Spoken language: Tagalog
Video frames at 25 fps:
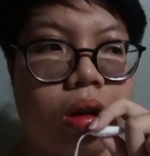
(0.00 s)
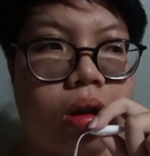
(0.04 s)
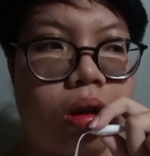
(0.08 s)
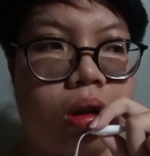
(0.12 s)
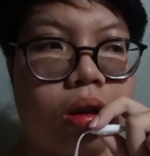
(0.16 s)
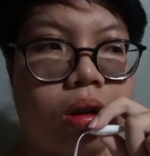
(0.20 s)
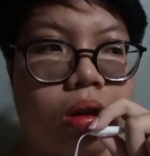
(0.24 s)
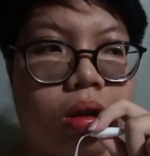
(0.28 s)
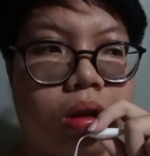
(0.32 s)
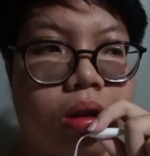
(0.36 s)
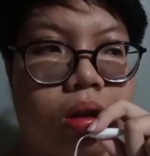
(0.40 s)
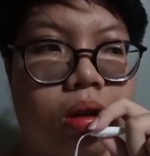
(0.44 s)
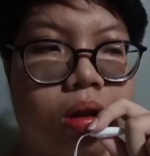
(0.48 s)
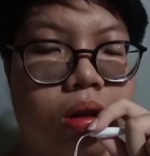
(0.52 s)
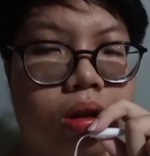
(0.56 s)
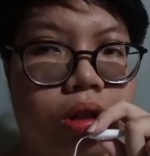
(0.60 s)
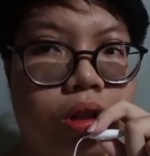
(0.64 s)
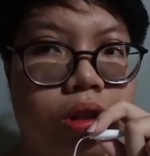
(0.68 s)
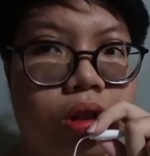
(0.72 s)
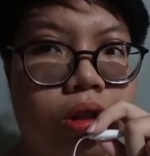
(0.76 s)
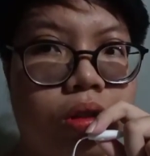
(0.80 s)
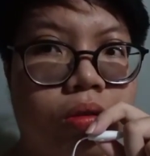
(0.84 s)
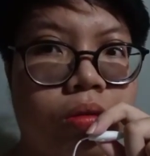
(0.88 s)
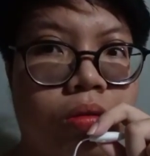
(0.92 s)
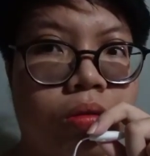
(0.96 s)
uh,
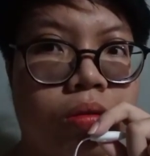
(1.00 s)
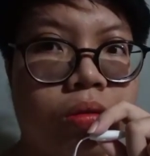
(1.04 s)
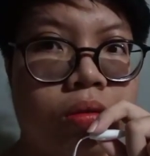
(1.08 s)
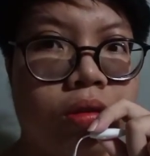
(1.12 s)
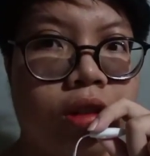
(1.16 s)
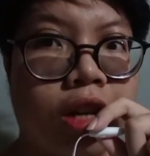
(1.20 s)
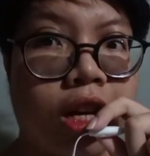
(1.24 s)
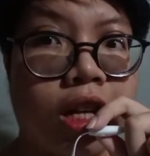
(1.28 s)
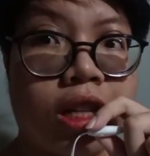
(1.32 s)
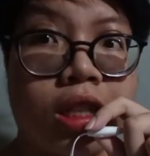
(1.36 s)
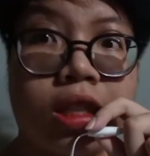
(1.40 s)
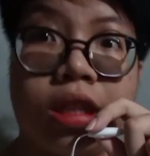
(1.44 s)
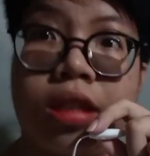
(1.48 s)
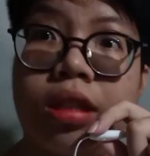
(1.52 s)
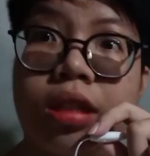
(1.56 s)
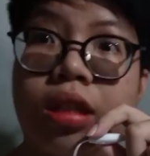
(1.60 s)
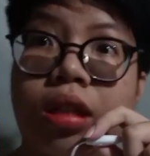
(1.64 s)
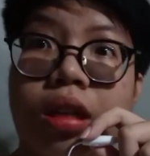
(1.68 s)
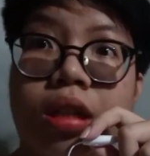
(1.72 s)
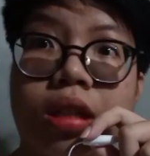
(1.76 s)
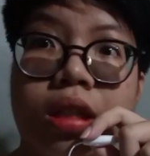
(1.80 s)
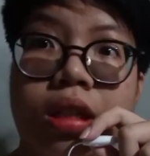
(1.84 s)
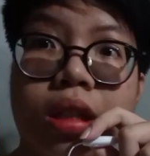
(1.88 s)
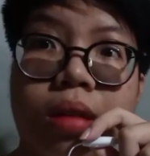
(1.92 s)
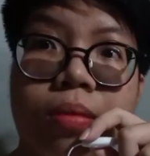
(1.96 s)
yung
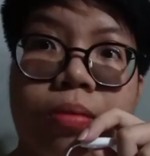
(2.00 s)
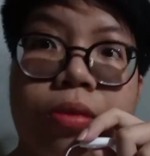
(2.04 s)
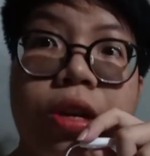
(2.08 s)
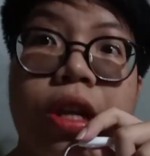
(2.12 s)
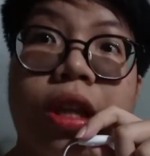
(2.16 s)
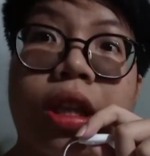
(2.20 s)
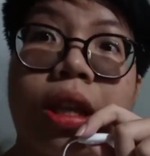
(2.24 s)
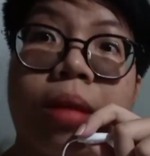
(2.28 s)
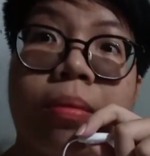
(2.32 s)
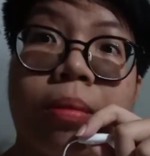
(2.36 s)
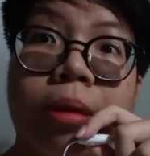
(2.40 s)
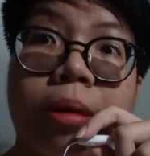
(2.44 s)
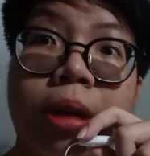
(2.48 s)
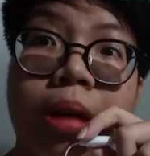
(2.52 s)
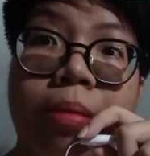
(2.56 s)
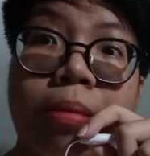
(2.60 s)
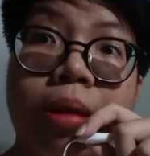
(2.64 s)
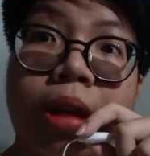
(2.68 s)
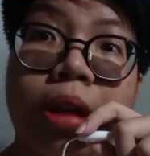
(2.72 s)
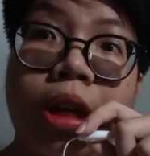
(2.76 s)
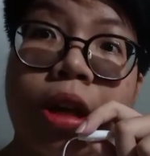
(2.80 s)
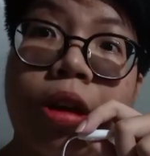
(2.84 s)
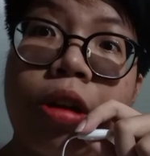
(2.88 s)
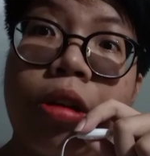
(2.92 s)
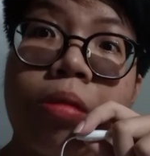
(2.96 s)
next subject dapat
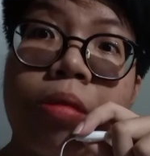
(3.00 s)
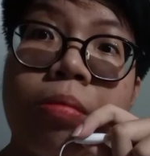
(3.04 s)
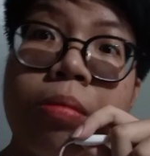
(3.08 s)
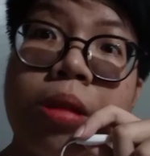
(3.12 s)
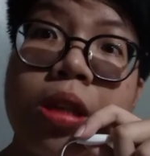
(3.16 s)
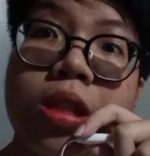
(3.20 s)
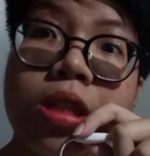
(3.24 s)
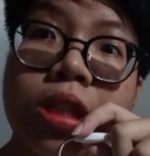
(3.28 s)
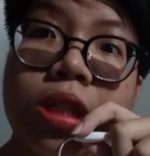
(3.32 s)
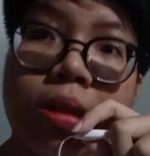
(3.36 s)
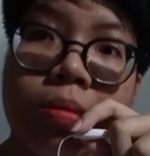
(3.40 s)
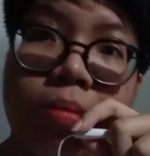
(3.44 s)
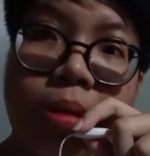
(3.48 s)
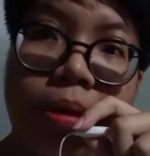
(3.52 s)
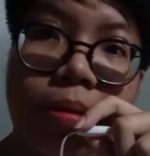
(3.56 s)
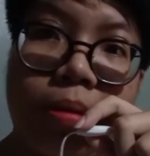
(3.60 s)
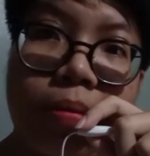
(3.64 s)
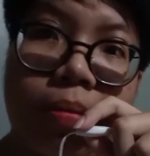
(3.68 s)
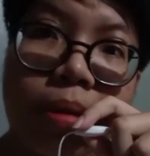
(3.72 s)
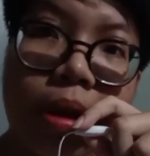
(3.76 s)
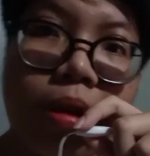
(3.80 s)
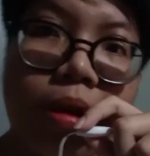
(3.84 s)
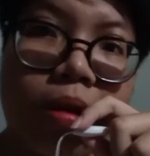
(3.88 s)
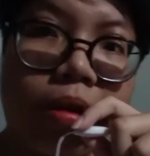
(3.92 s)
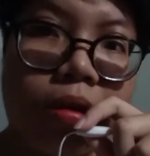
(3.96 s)
namin ngayon, may
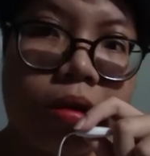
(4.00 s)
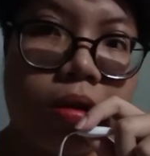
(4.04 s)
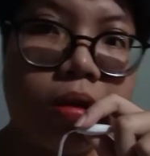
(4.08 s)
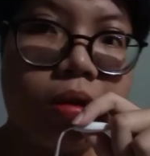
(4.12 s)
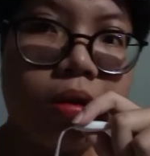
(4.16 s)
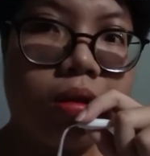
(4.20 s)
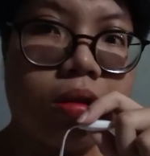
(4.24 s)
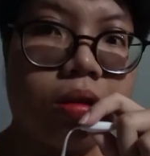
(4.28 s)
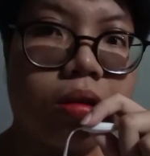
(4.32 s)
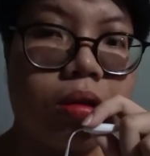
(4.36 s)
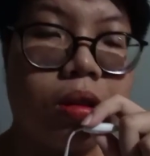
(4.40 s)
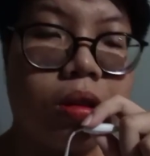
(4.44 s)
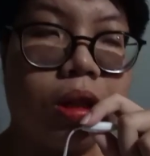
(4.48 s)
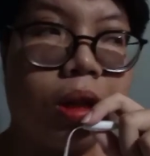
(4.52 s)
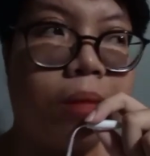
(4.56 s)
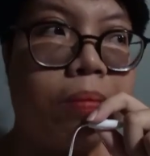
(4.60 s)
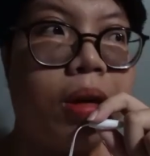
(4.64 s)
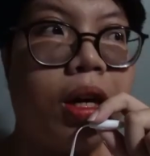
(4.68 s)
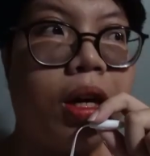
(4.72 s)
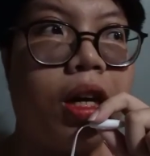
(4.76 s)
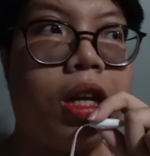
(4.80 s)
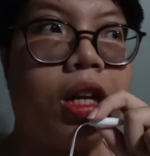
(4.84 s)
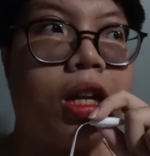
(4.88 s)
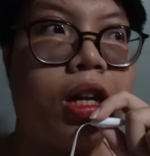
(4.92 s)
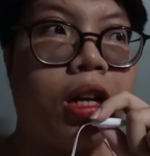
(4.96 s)
J-meet pero
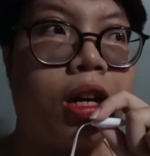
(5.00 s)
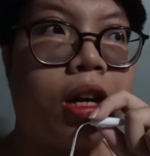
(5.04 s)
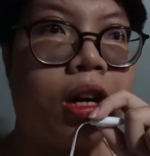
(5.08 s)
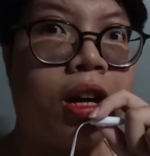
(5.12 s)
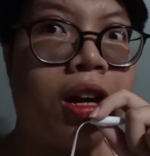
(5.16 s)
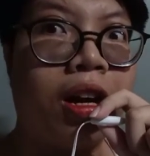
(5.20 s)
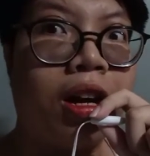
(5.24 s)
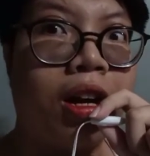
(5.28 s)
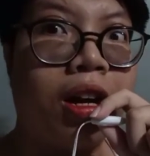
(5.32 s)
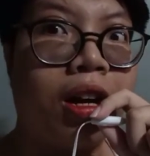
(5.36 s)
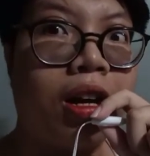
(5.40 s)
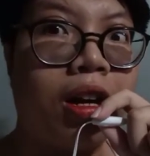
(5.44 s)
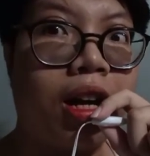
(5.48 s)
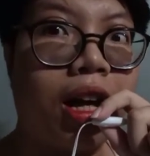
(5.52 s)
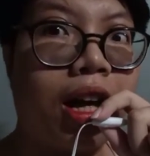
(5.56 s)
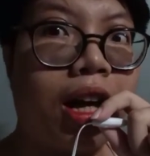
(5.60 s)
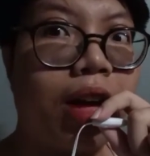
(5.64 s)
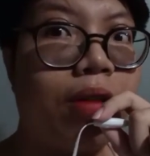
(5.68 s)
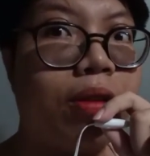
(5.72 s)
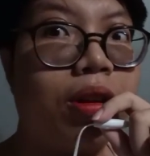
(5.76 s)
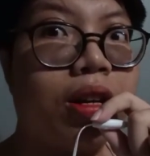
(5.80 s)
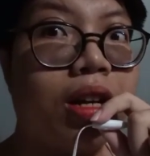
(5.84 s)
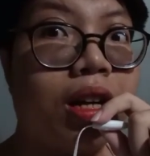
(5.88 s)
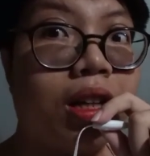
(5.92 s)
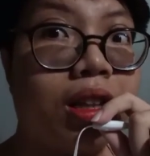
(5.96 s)
nagbigay lang naman
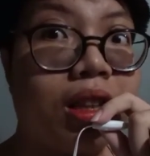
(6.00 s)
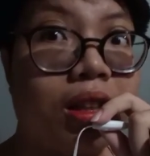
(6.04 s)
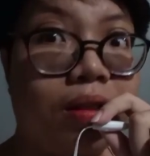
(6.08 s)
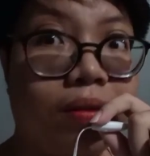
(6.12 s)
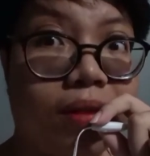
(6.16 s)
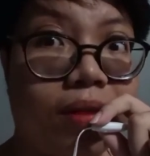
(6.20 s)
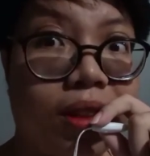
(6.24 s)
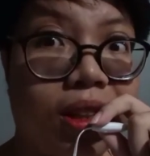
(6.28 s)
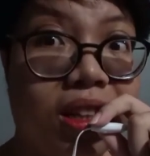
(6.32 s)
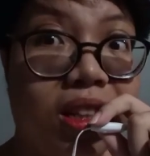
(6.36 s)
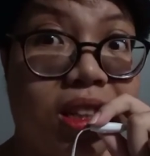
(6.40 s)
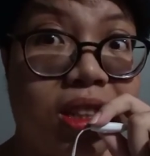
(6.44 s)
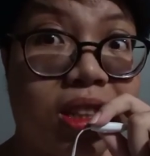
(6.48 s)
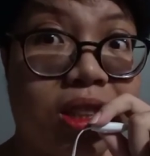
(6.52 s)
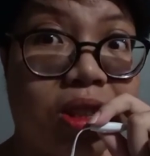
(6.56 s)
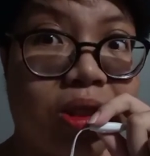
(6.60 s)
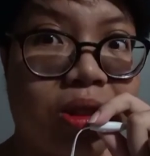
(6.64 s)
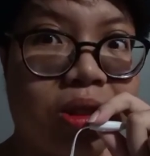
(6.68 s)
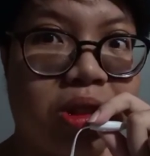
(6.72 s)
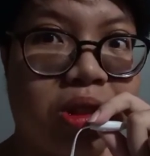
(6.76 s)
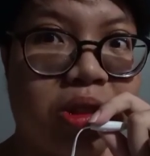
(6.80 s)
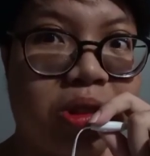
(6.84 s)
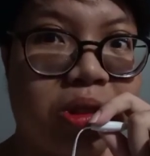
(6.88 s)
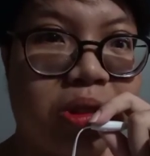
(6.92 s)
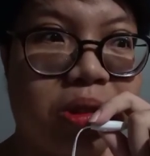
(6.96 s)
gagawin activity.
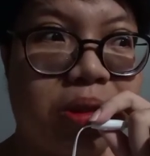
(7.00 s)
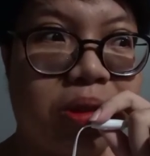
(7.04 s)
So,